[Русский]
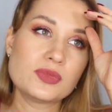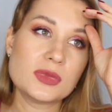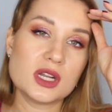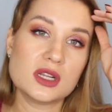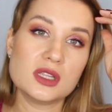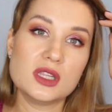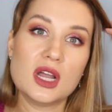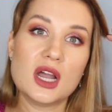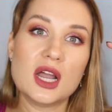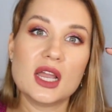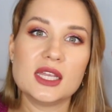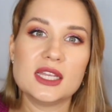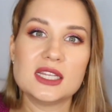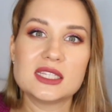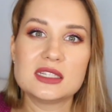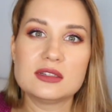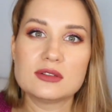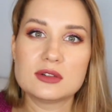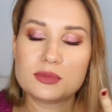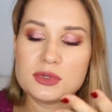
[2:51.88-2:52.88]
Тогда,
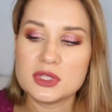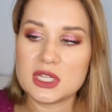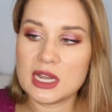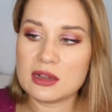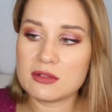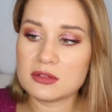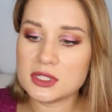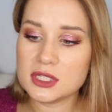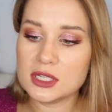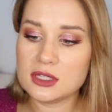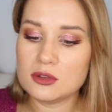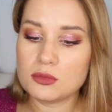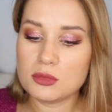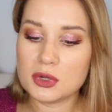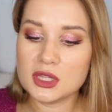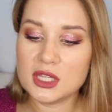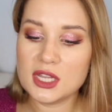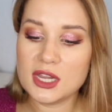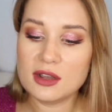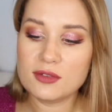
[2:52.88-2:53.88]
если вам понравилась эта
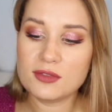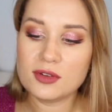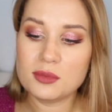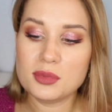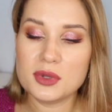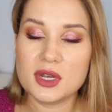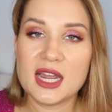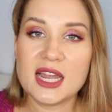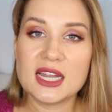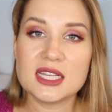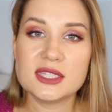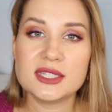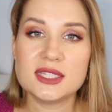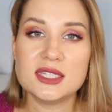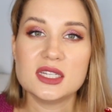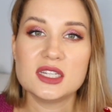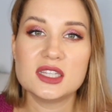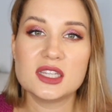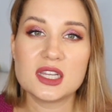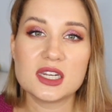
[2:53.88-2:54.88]
модель,
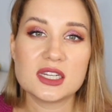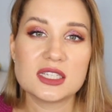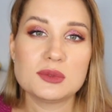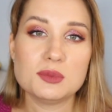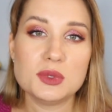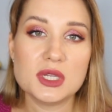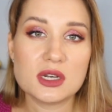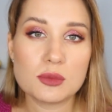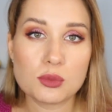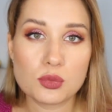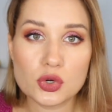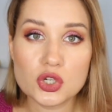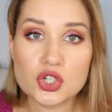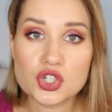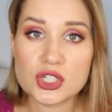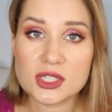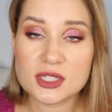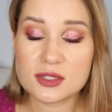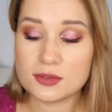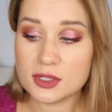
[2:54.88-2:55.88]
выбирайте на размер
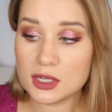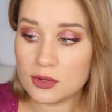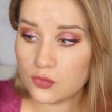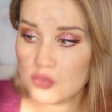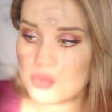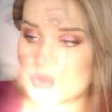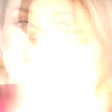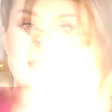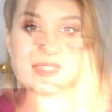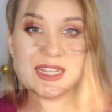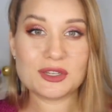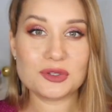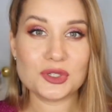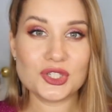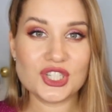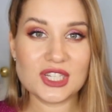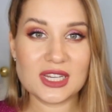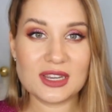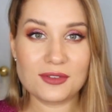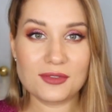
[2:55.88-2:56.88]
больше своего.
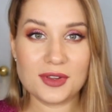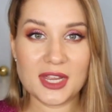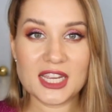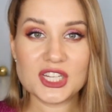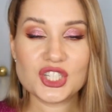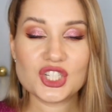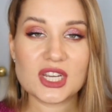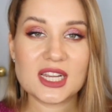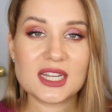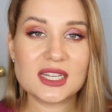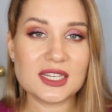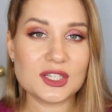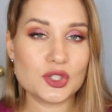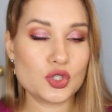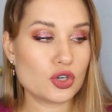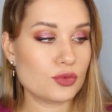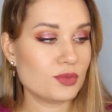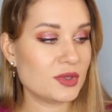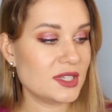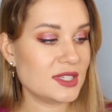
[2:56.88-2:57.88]
Следующая вещь – это
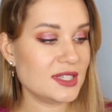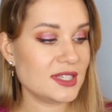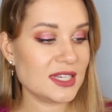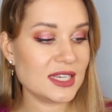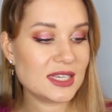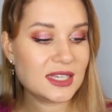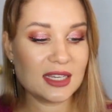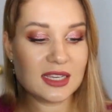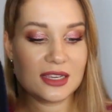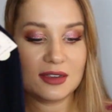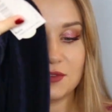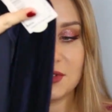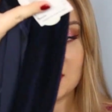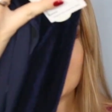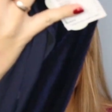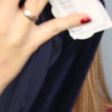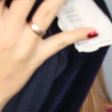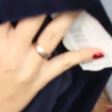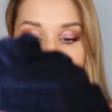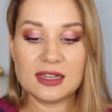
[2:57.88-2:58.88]
темно-синий
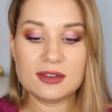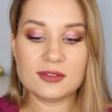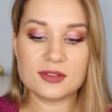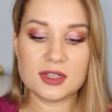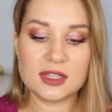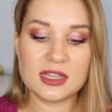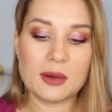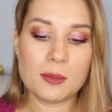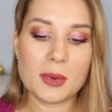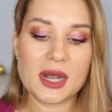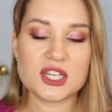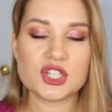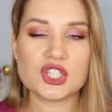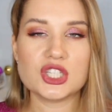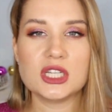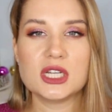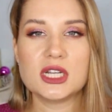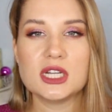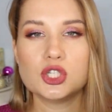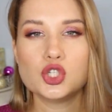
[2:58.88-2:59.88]
вельветовый
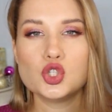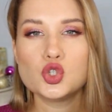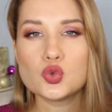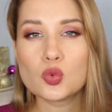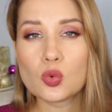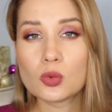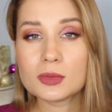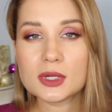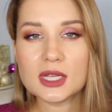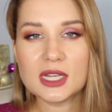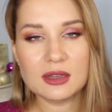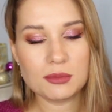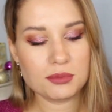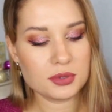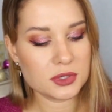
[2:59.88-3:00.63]
домашний костюм или